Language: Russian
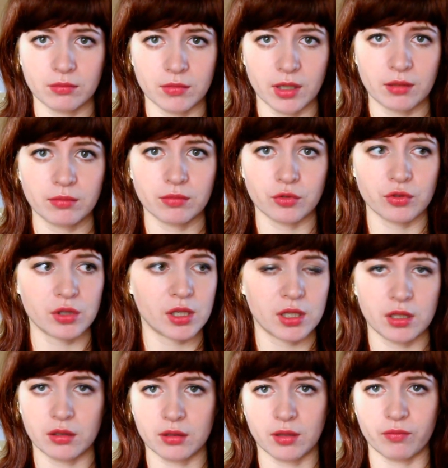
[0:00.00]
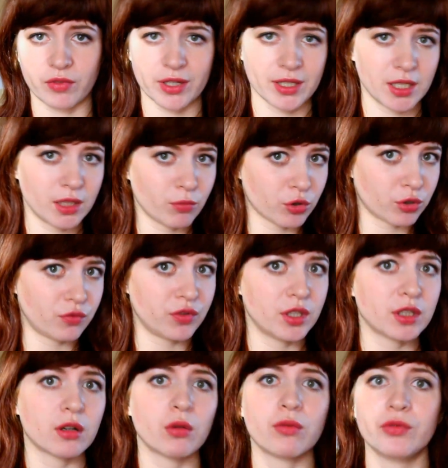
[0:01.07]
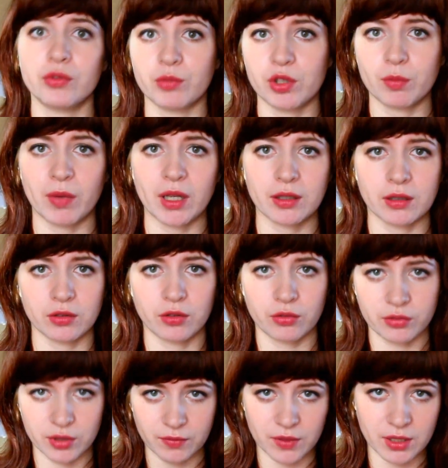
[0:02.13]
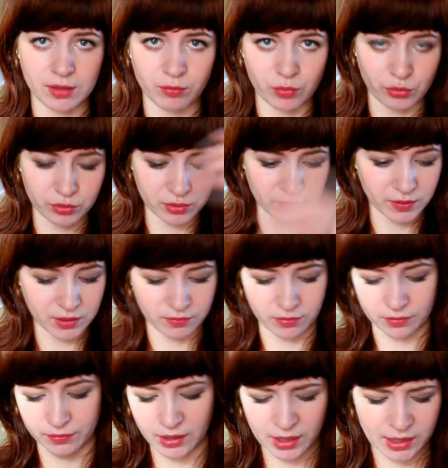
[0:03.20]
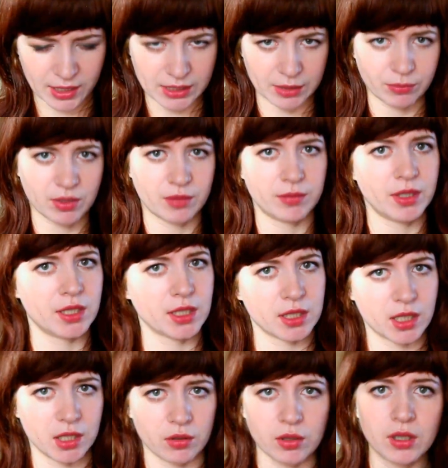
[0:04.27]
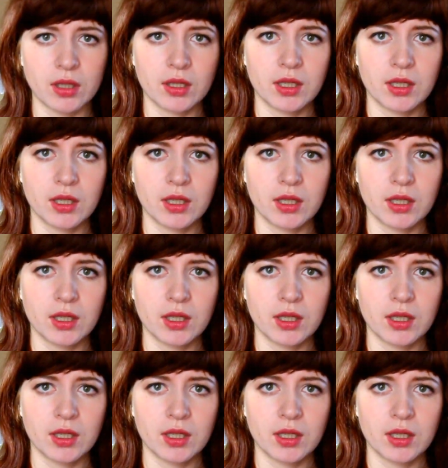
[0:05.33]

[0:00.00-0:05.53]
да, то есть если там в России можно увидеть какого-нибудь панка, да, он там весь просто весь в рваном, там, я не знаю,